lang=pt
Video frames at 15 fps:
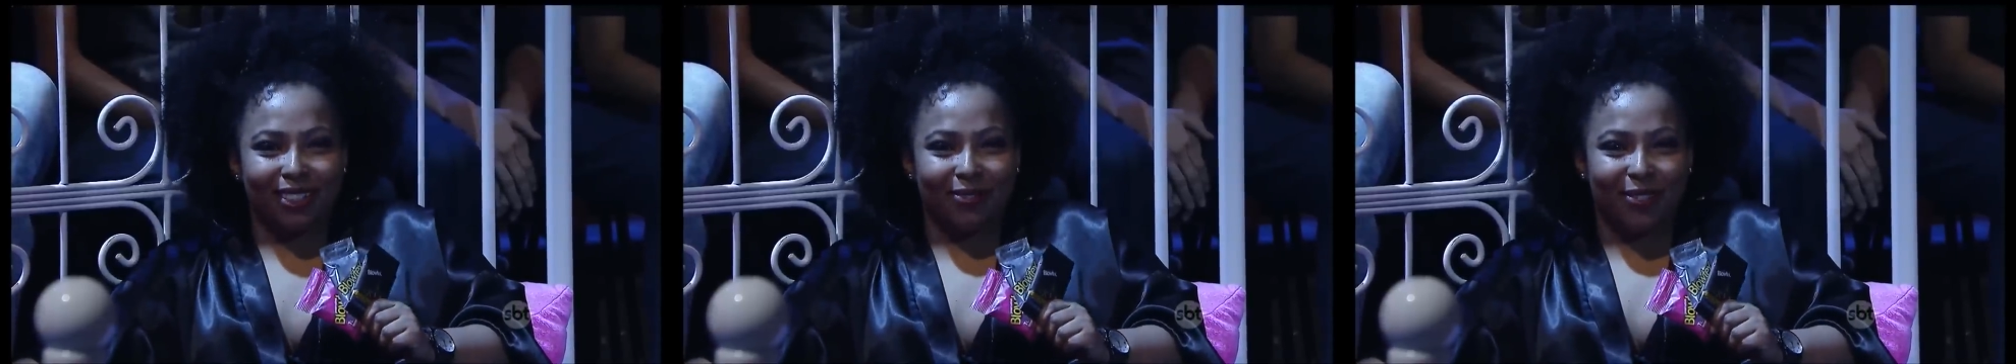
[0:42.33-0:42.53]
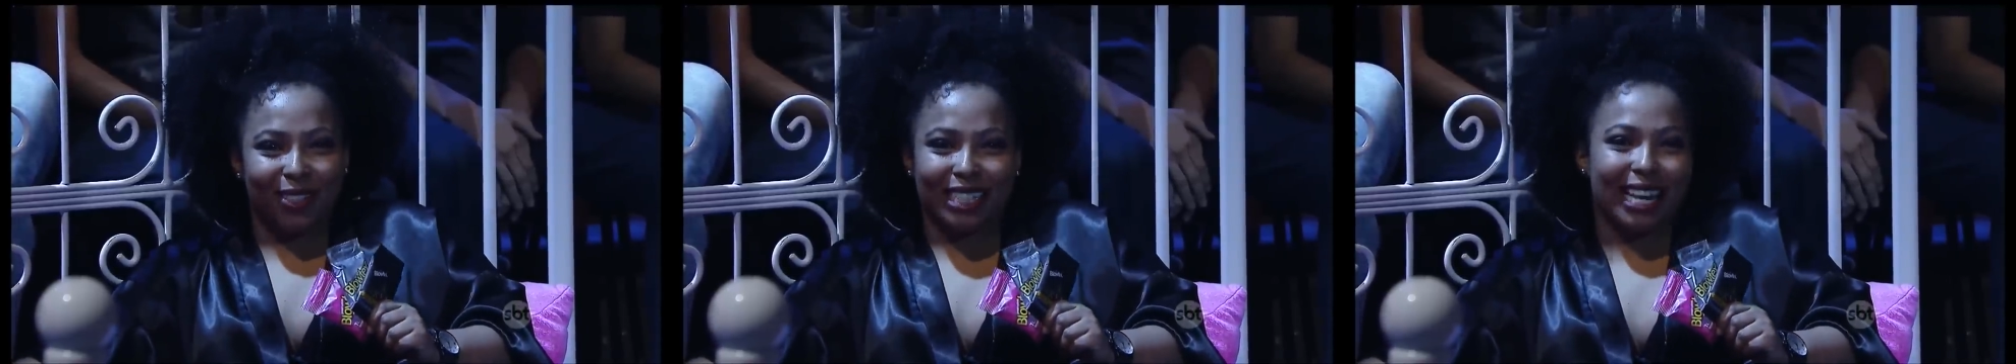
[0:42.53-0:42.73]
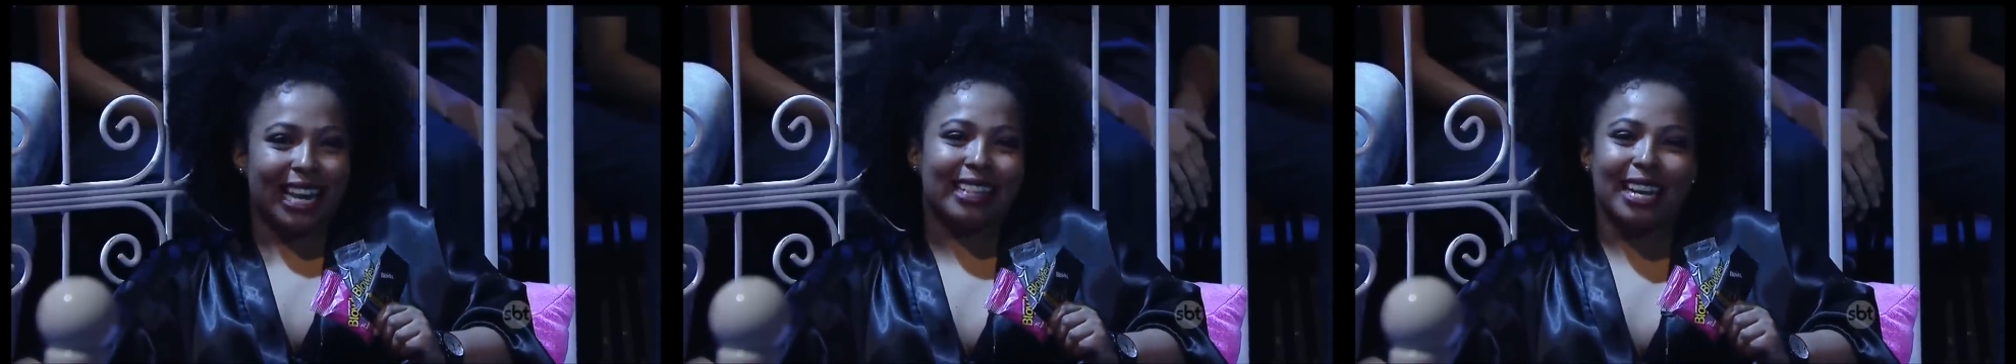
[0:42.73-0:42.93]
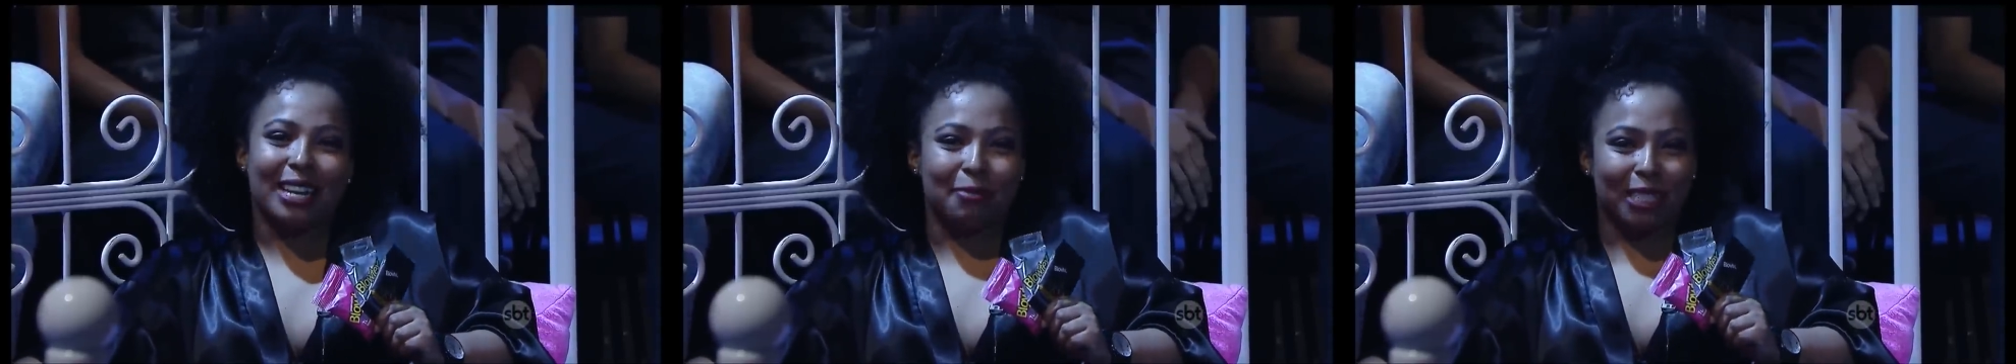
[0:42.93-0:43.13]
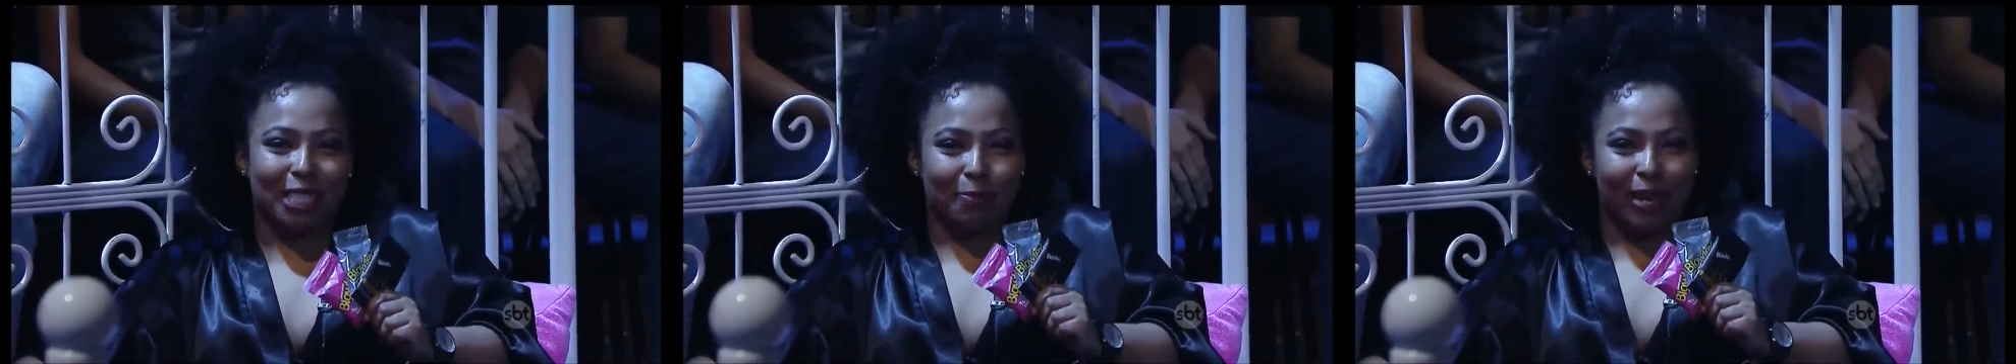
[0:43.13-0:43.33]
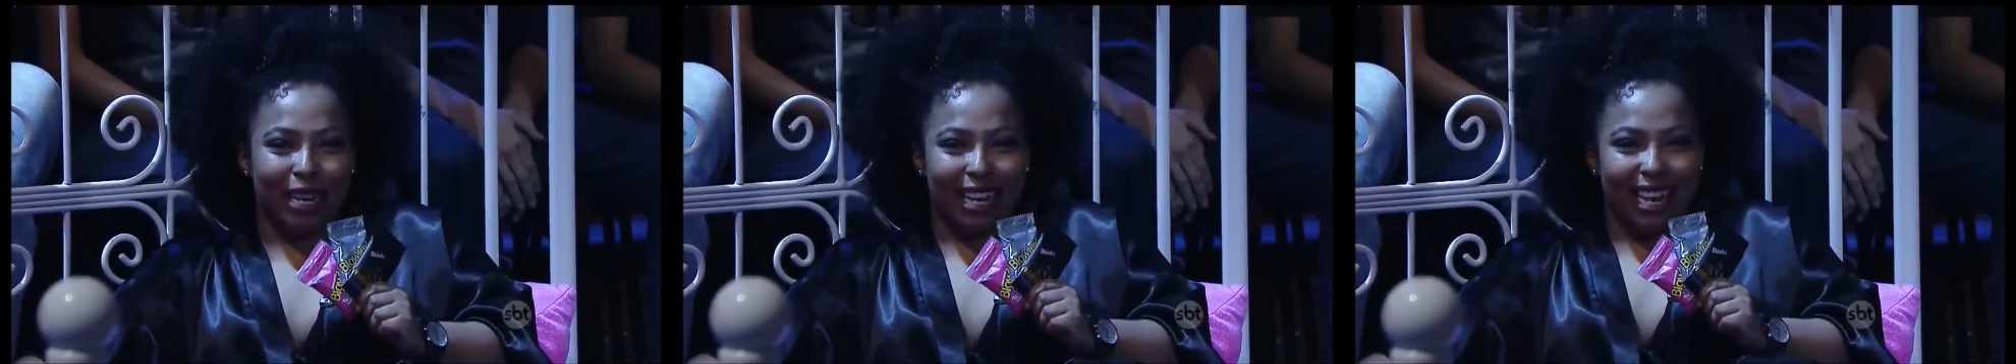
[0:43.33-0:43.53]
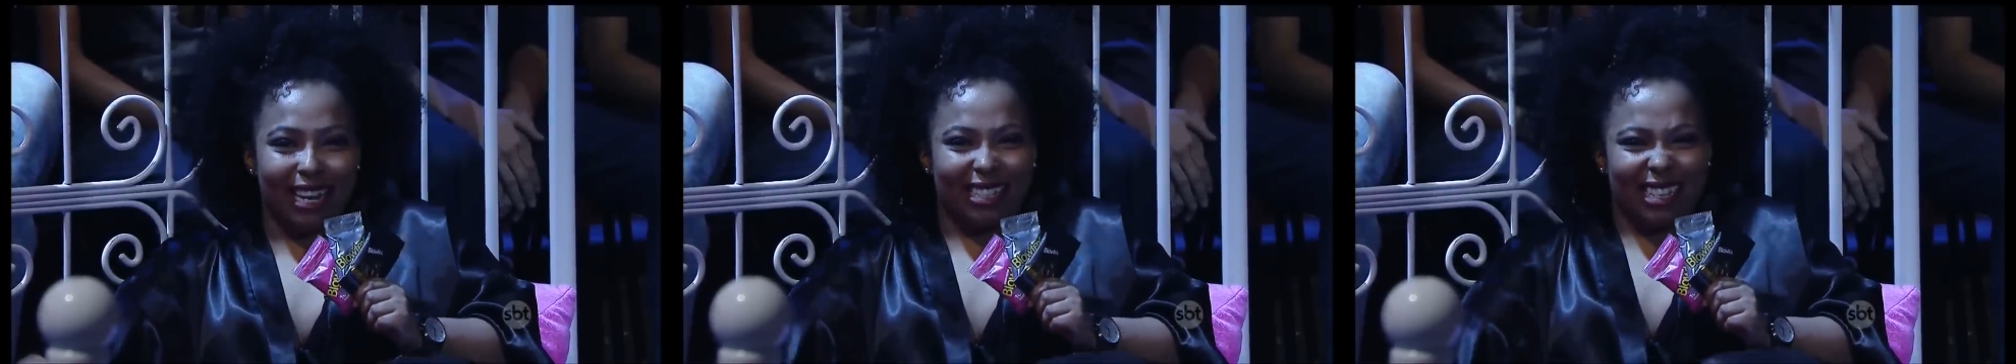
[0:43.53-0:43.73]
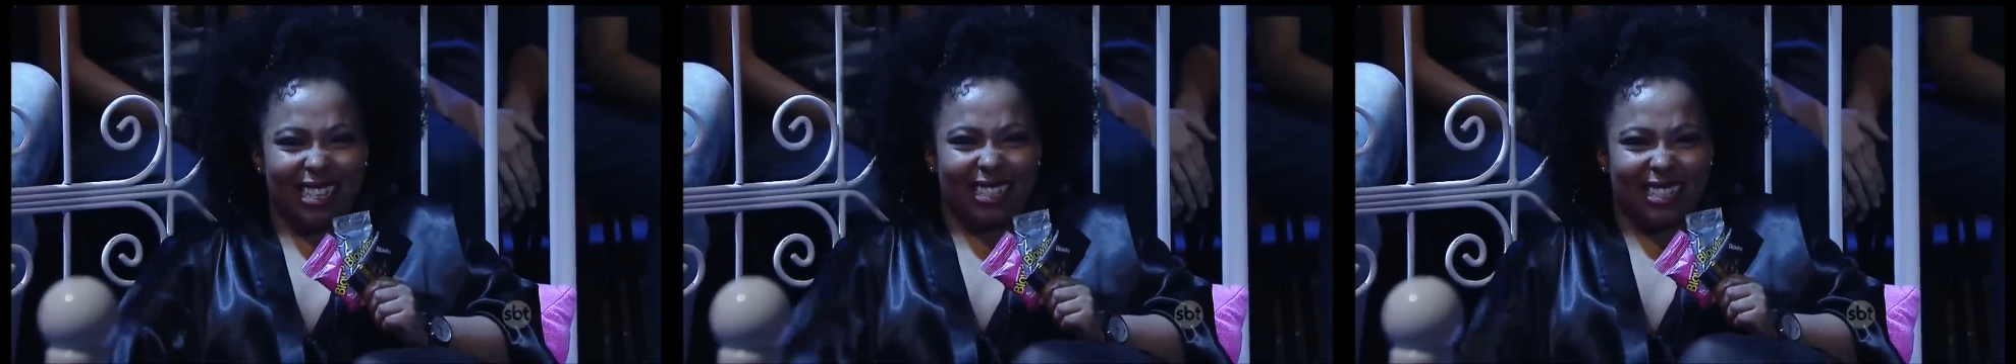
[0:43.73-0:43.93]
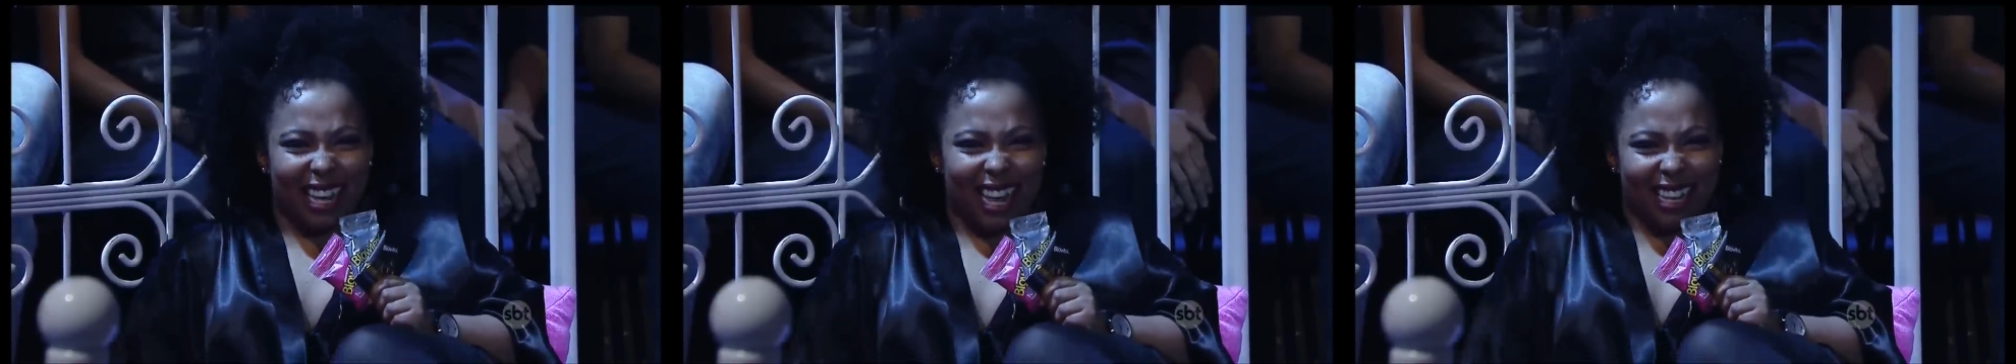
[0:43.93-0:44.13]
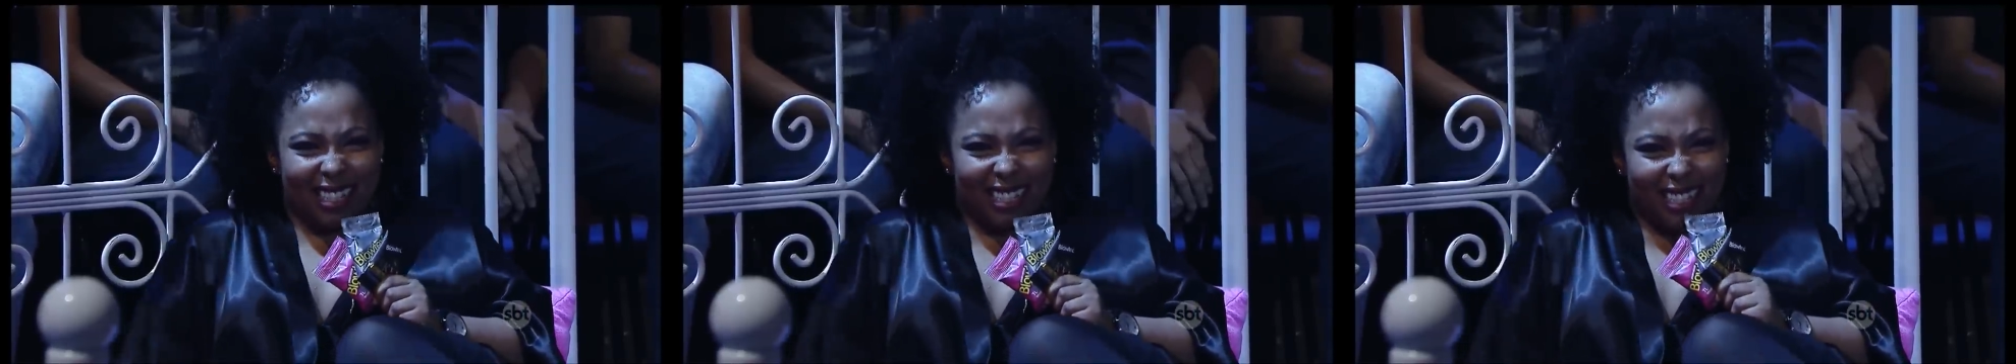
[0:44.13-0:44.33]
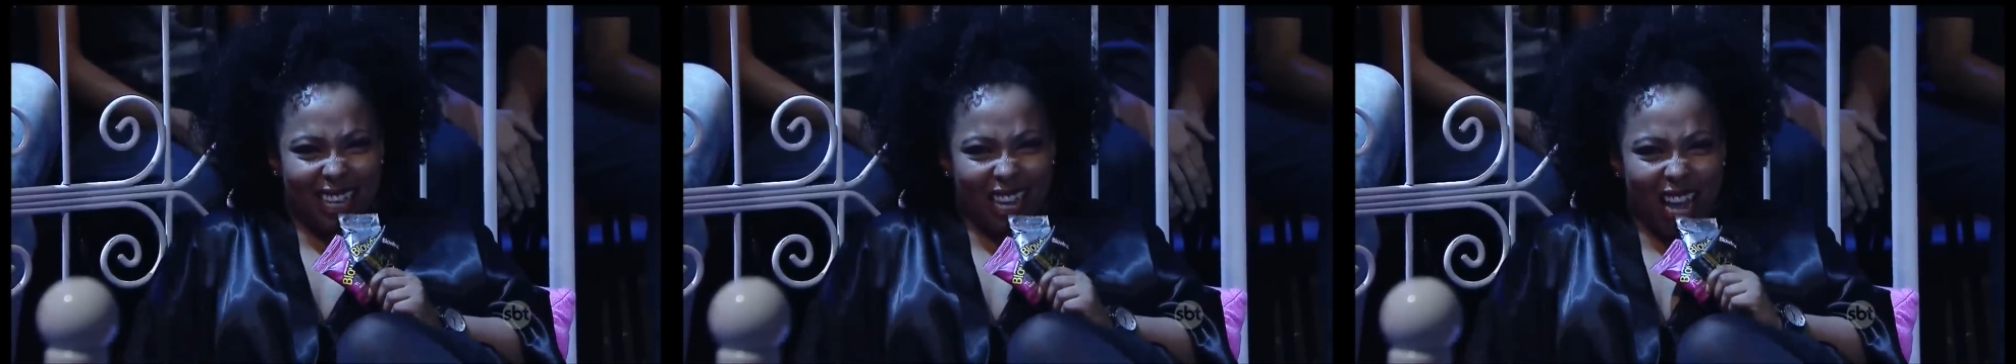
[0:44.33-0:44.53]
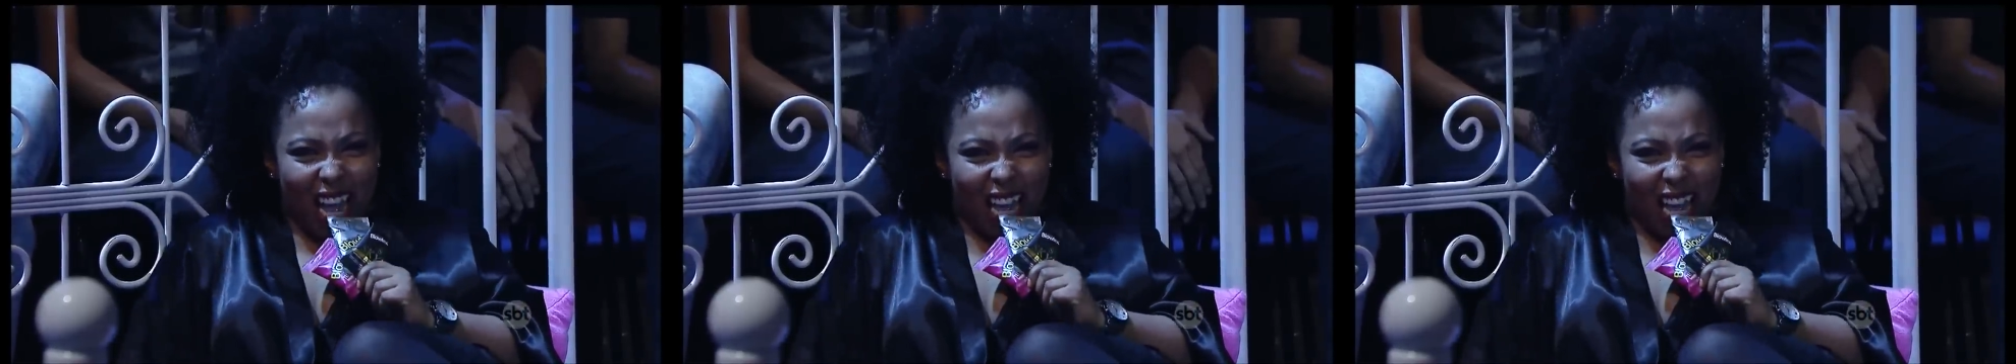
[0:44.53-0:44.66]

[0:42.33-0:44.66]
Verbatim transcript: você quer ter uma experiência sensa?